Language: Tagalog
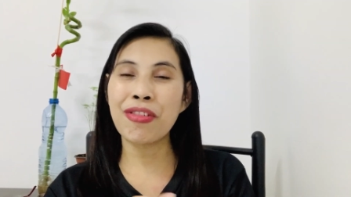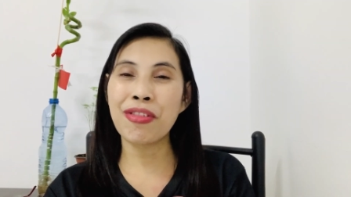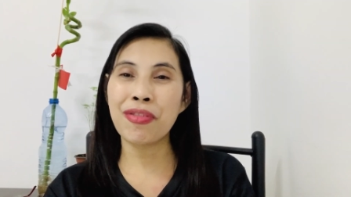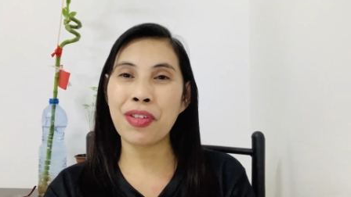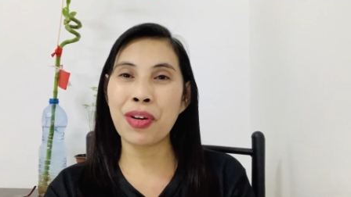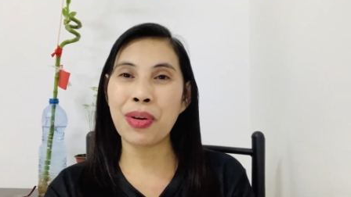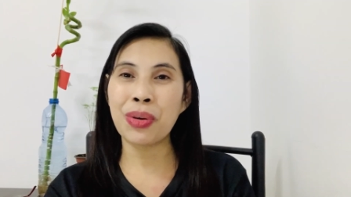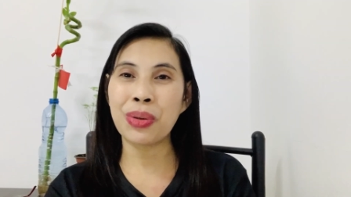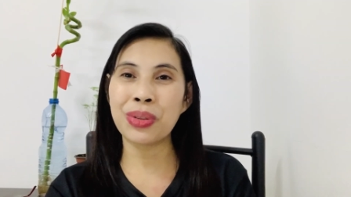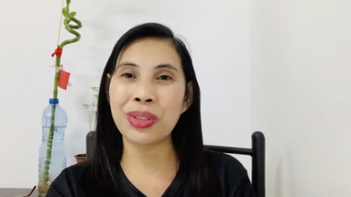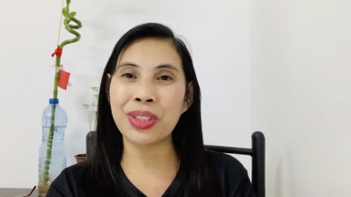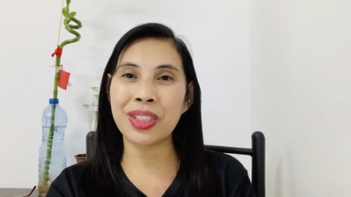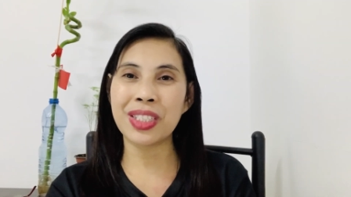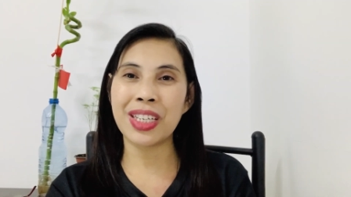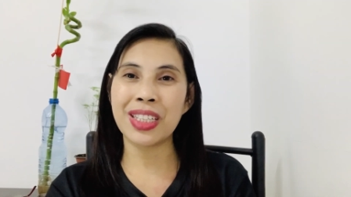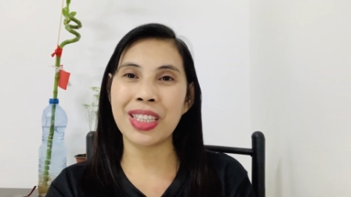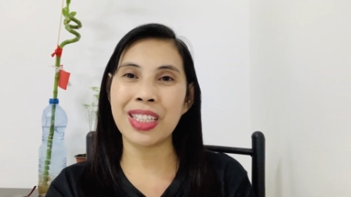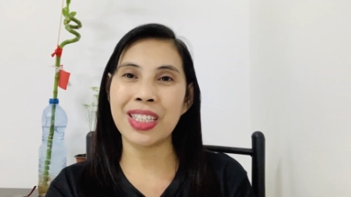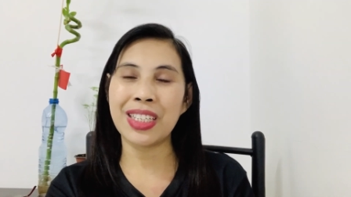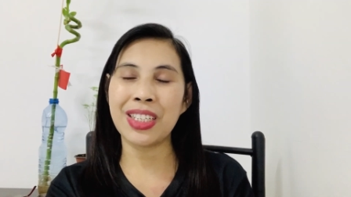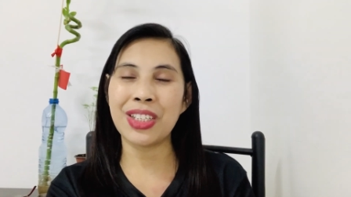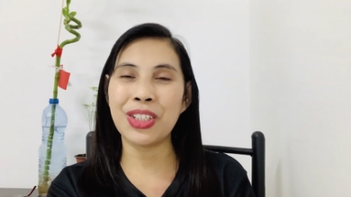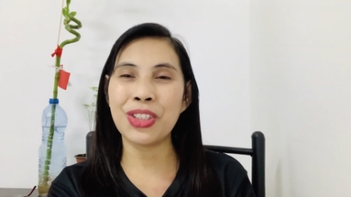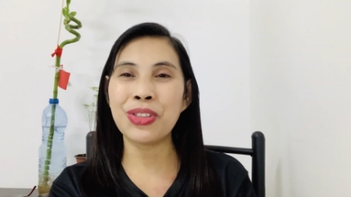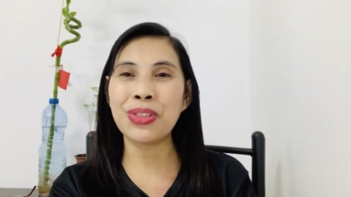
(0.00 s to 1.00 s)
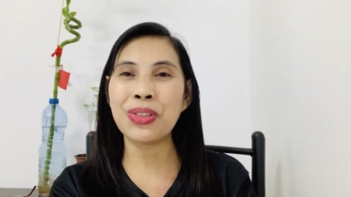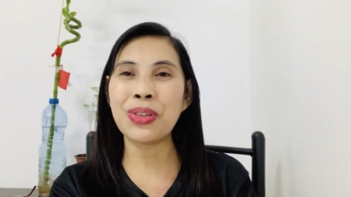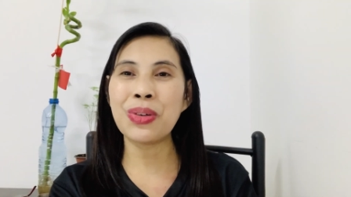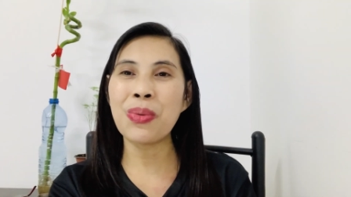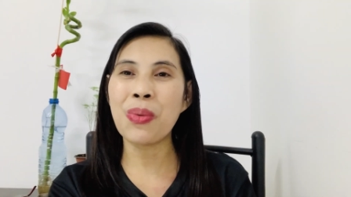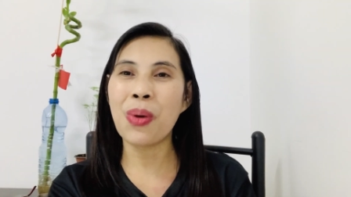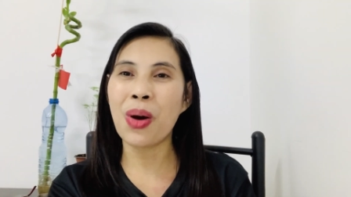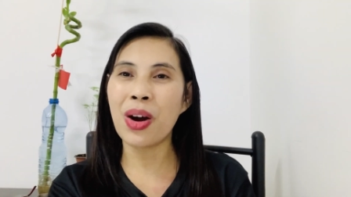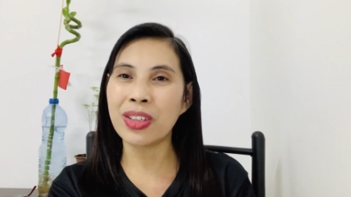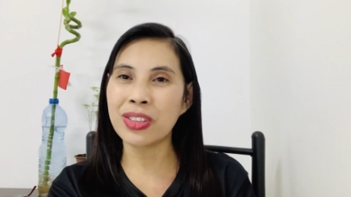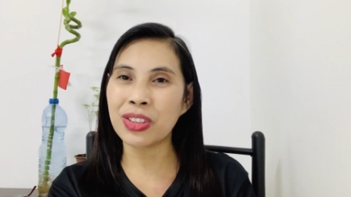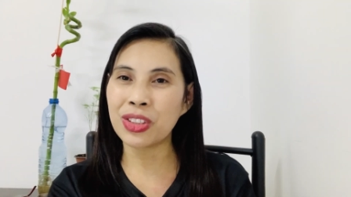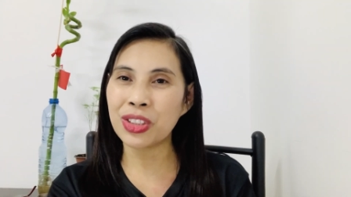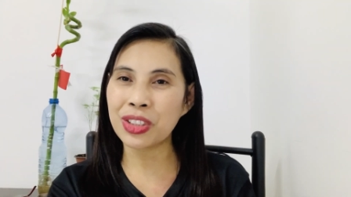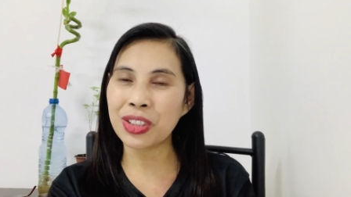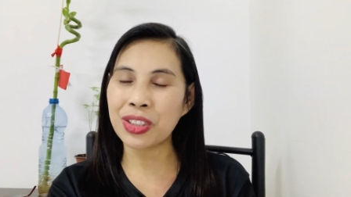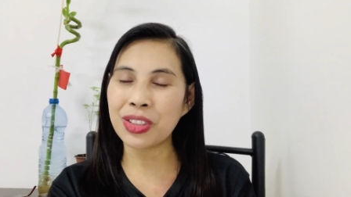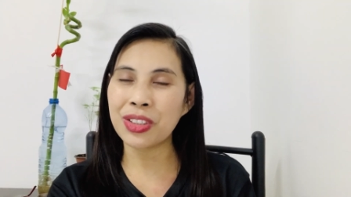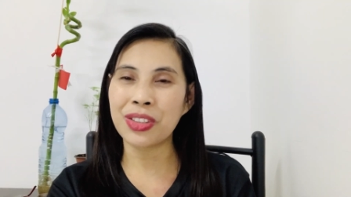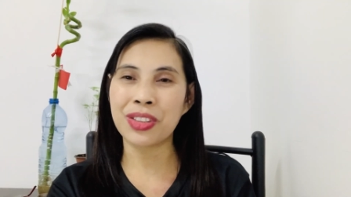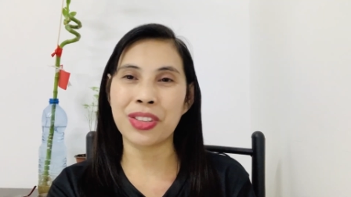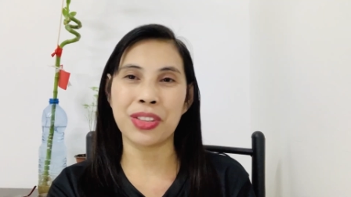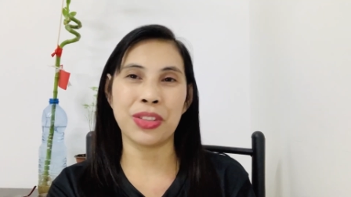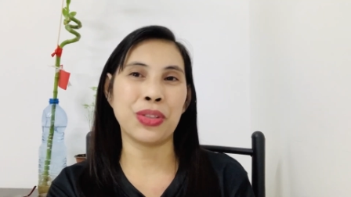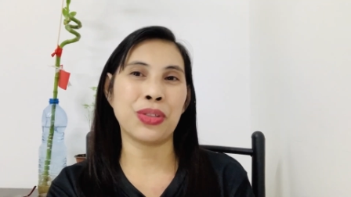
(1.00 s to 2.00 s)
i-focus natin yung
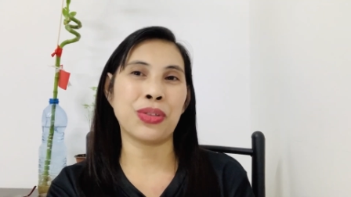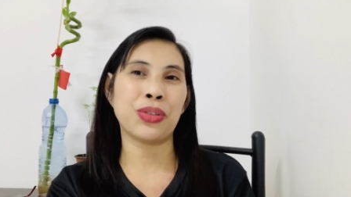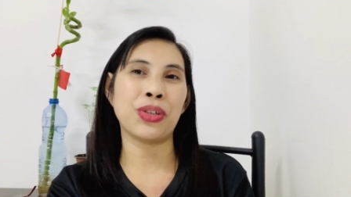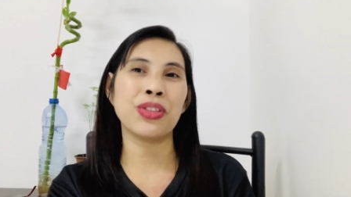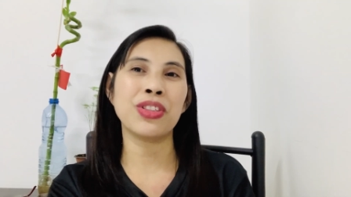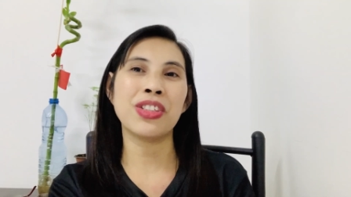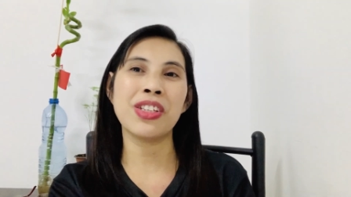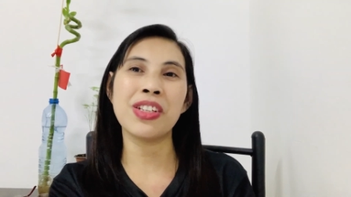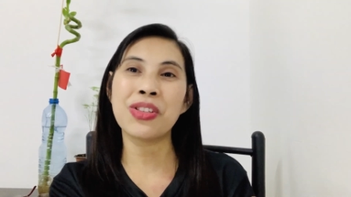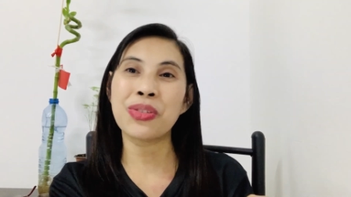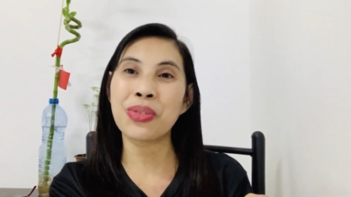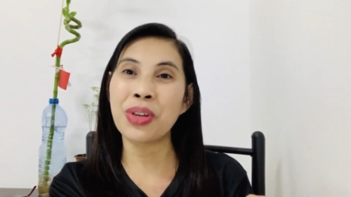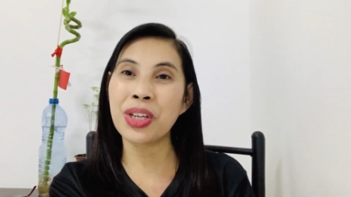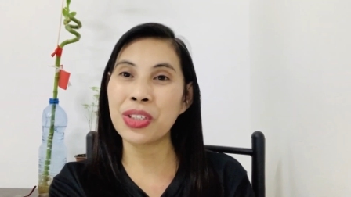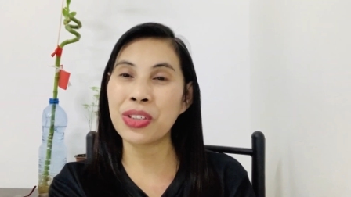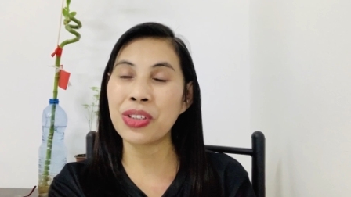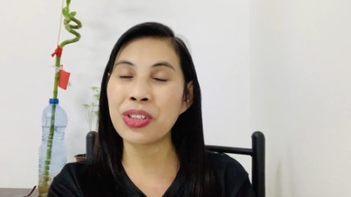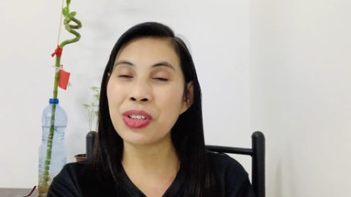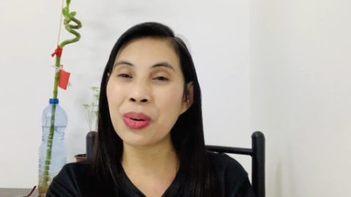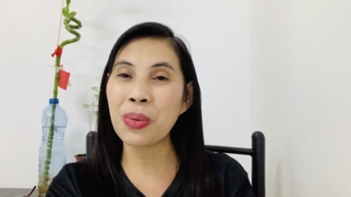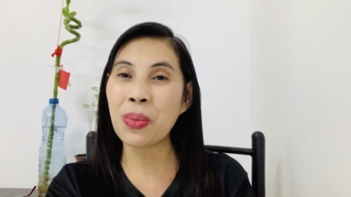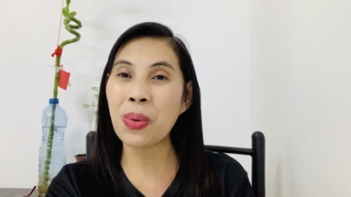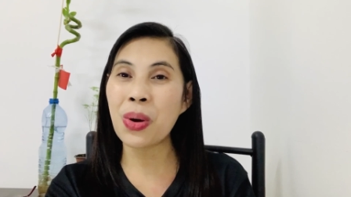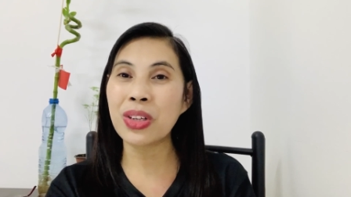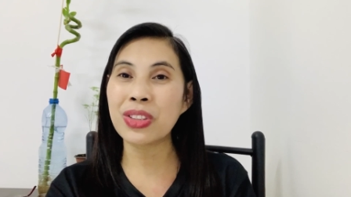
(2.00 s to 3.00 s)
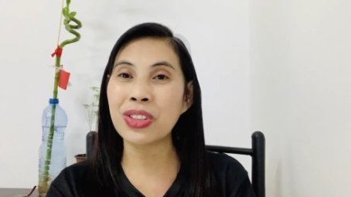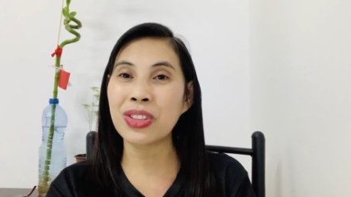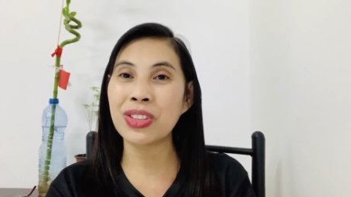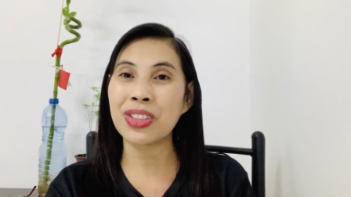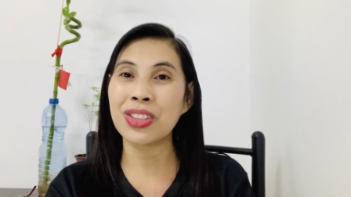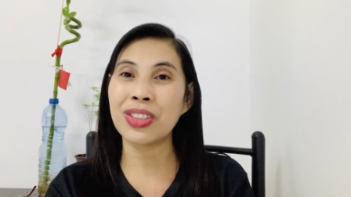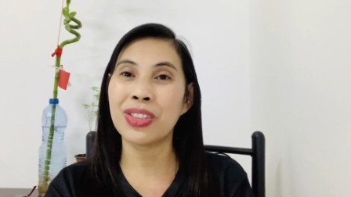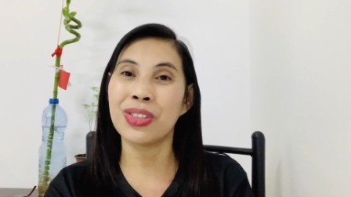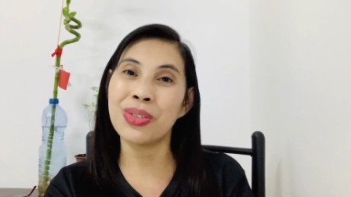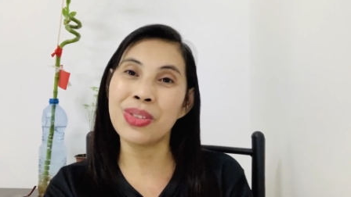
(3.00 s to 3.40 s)
water or yung concentration ng water